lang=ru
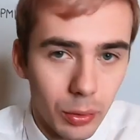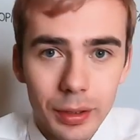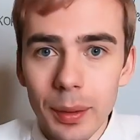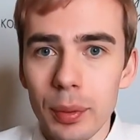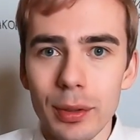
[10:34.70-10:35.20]
Ну
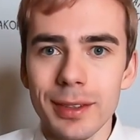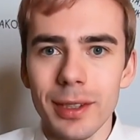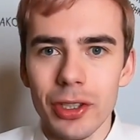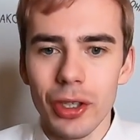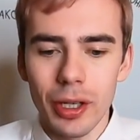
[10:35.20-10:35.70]
это
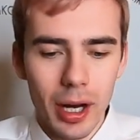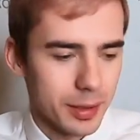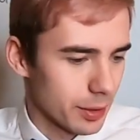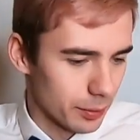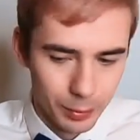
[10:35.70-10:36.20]
просто
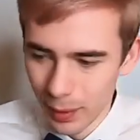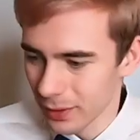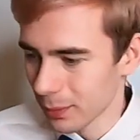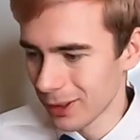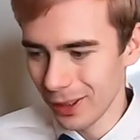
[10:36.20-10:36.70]
шикарно, вы
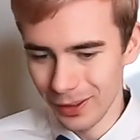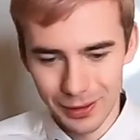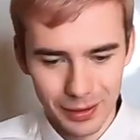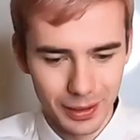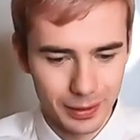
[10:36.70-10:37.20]

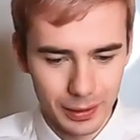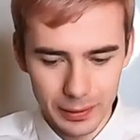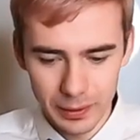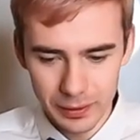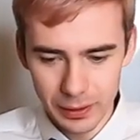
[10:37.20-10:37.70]
посмотрите на
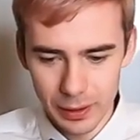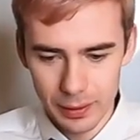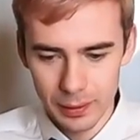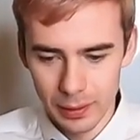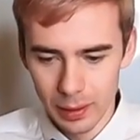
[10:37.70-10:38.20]
этот
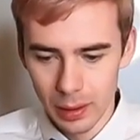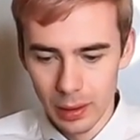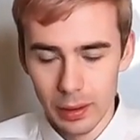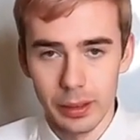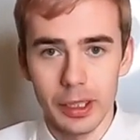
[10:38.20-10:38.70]
десерт.
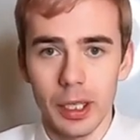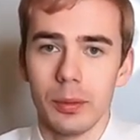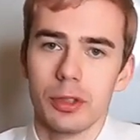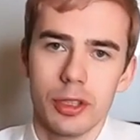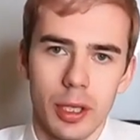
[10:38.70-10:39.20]
Я
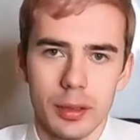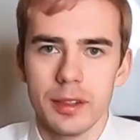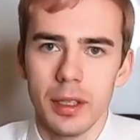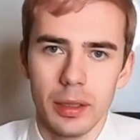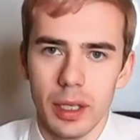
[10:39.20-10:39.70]
его ждал
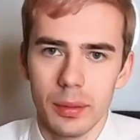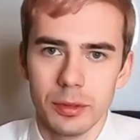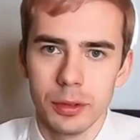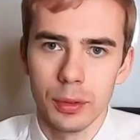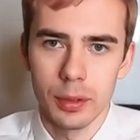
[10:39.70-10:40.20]
целый
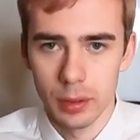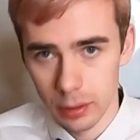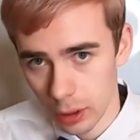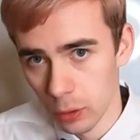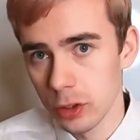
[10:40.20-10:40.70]
обзор.
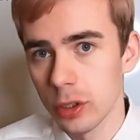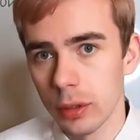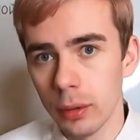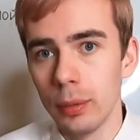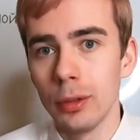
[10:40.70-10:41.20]
Я
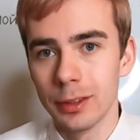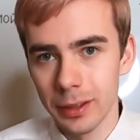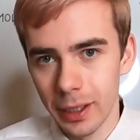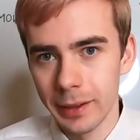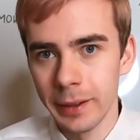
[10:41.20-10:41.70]
очень люблю
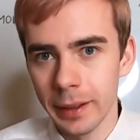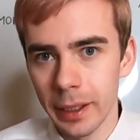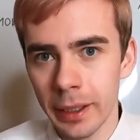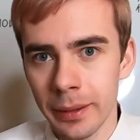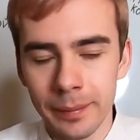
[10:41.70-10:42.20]

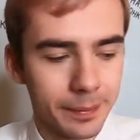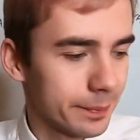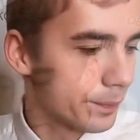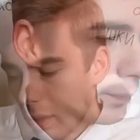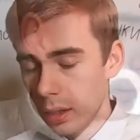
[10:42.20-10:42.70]
сладенькое
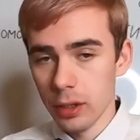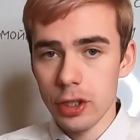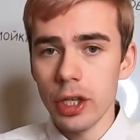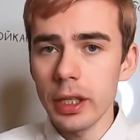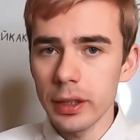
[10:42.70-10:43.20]

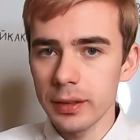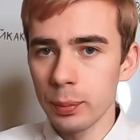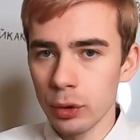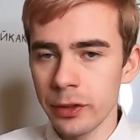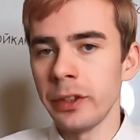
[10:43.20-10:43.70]
ржаник с
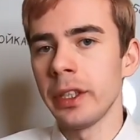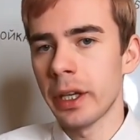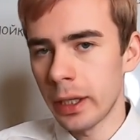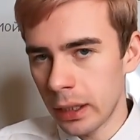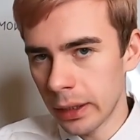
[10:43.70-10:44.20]

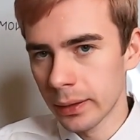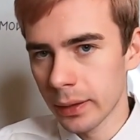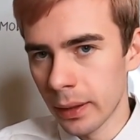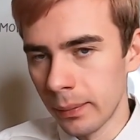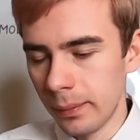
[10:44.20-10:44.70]
брусникой и
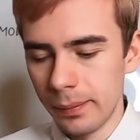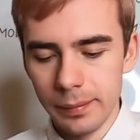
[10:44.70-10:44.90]
лента.